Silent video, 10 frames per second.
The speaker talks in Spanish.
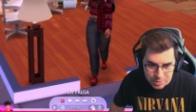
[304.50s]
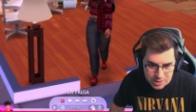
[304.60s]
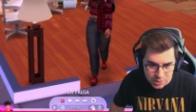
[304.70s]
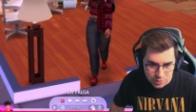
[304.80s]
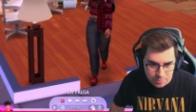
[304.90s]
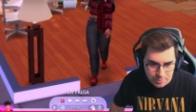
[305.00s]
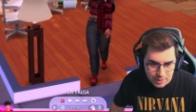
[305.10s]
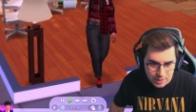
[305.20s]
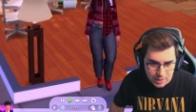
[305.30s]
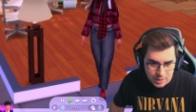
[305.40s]
pues eso.
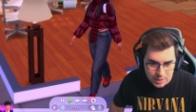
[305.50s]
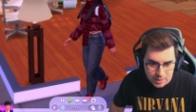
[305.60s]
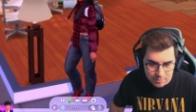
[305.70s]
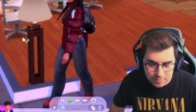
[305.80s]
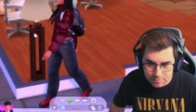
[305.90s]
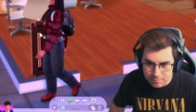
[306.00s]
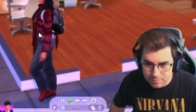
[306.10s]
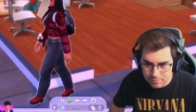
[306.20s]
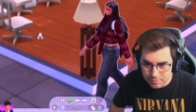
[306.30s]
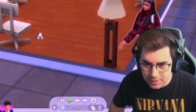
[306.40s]

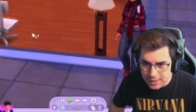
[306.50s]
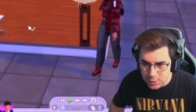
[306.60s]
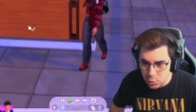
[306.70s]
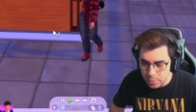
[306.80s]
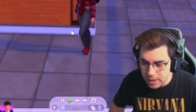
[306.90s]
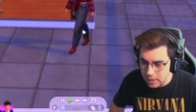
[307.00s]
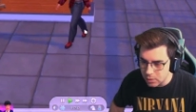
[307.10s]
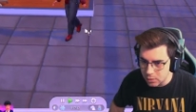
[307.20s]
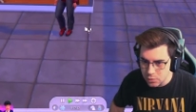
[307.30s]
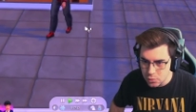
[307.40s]
Mm,
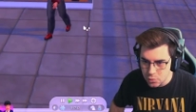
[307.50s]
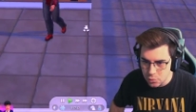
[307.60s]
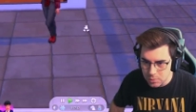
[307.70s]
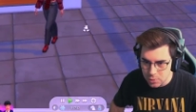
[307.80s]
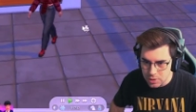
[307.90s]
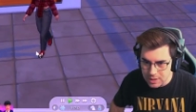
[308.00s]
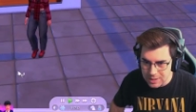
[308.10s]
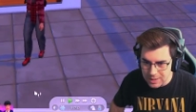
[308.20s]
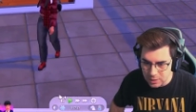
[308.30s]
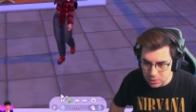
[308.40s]
descubriendo sus nuevos
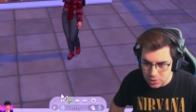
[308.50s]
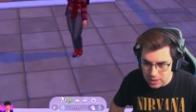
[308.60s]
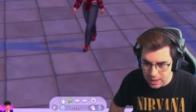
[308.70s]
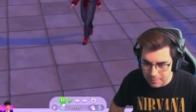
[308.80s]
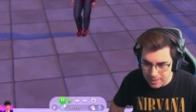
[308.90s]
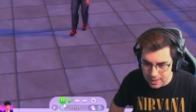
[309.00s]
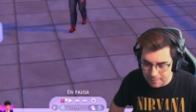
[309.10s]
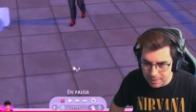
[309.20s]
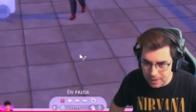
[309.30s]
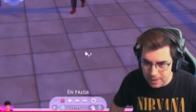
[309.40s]
sinos en la vida,
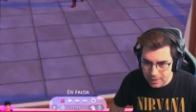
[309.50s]
¿vale?